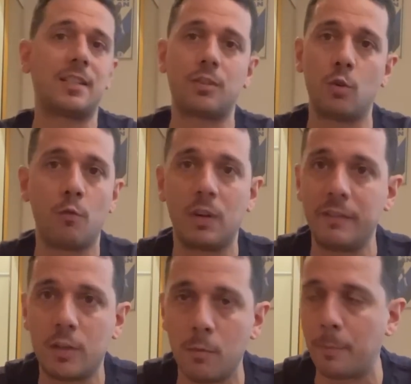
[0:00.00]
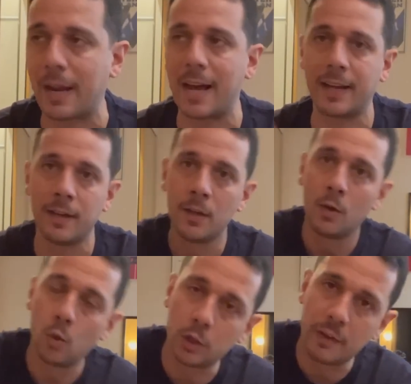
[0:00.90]
se lo volevi comprare
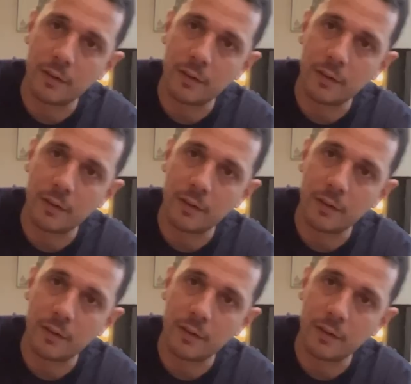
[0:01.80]
lo dovevi